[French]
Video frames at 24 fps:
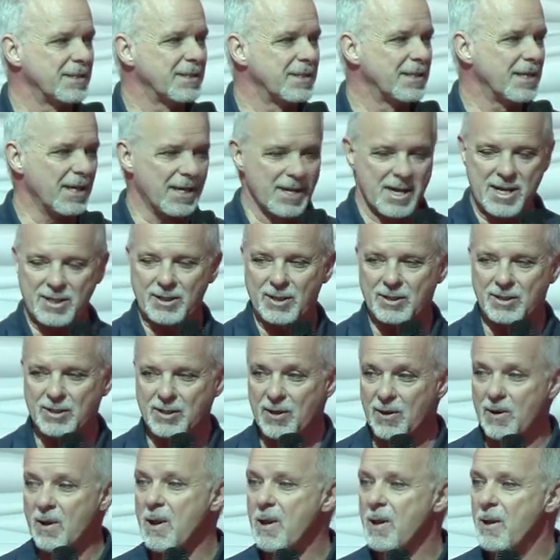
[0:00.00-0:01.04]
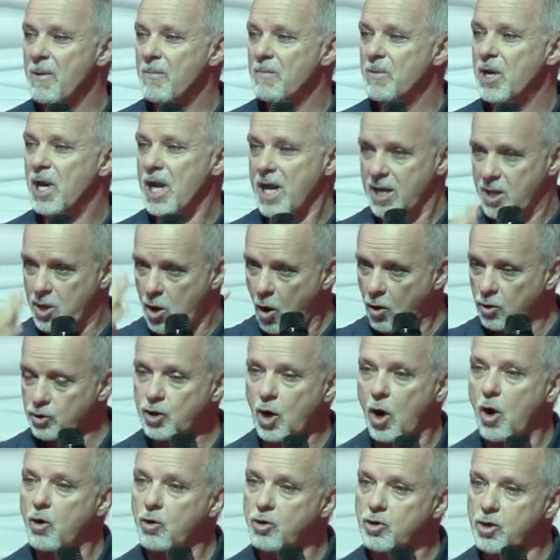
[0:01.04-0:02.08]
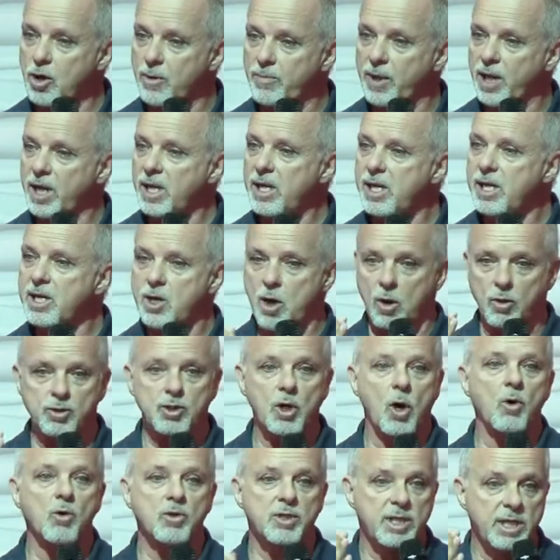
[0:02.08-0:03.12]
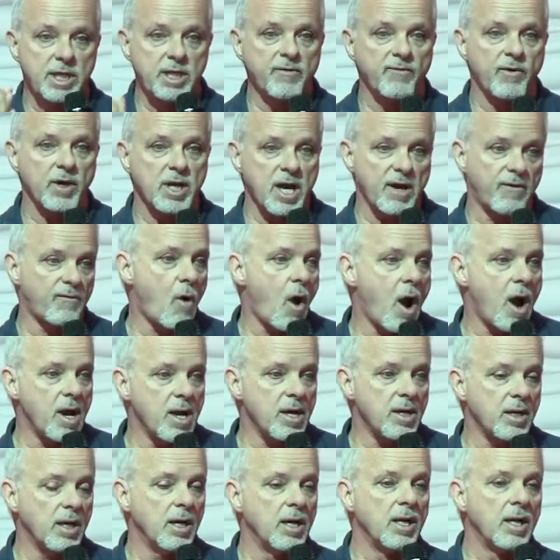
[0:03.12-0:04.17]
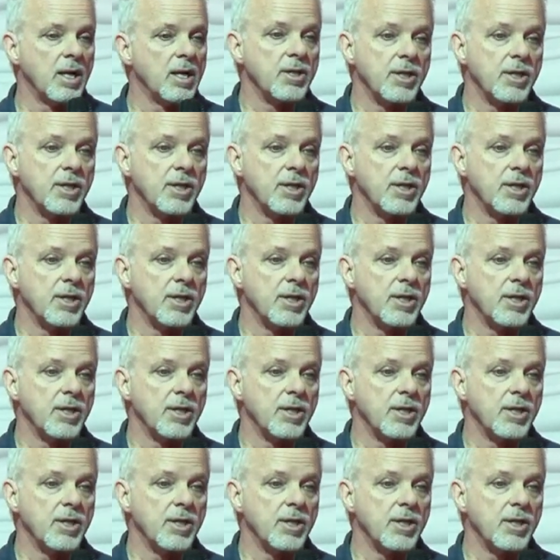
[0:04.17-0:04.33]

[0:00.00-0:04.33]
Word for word: Rien de ça. Ils contrôlent le prix, ils contrôlent qui va l'avoir.